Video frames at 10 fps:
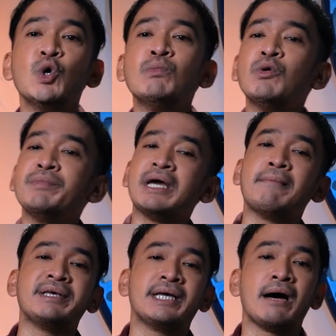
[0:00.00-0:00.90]
umumnya
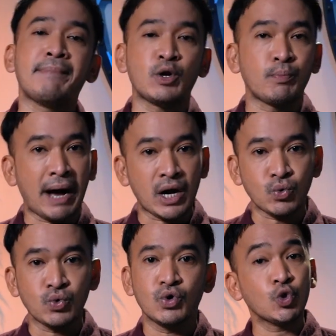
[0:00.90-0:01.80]
menyerang
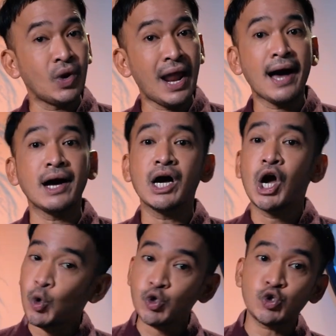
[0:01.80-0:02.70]
paru-paru, tulang,
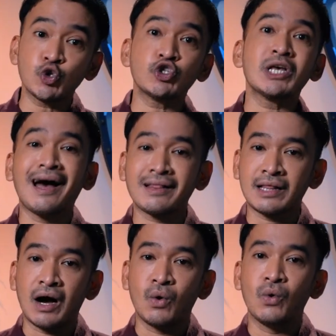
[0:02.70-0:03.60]
usus
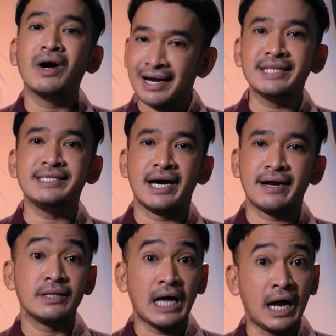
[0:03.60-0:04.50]
atau kelenjar
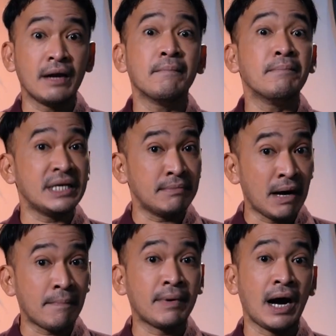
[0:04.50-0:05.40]
dan
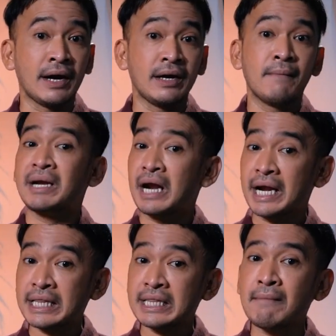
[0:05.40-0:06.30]
menyebabkan
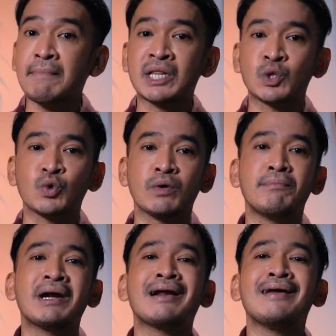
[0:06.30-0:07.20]
penderita batuk
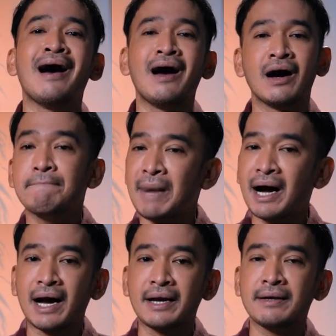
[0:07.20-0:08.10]
berdahak
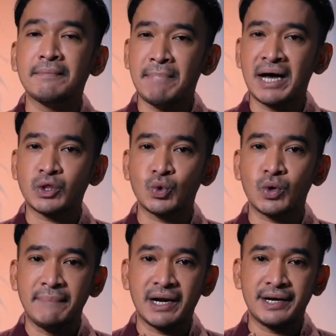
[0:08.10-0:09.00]
bahkan batuk
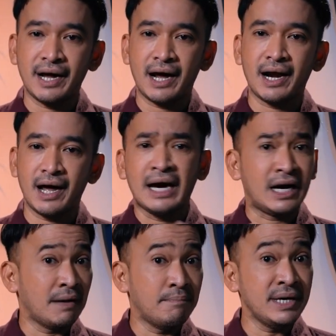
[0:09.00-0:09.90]
berdarah
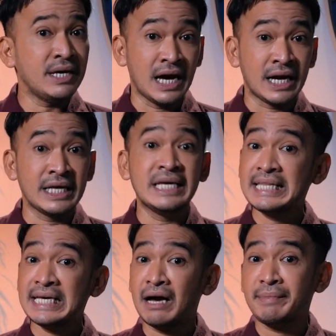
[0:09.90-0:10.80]
yang lebih dari
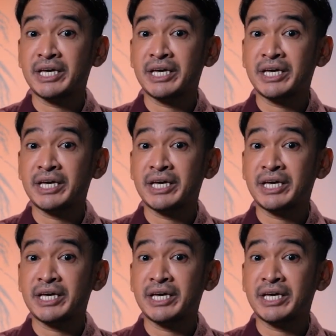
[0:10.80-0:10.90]
tiga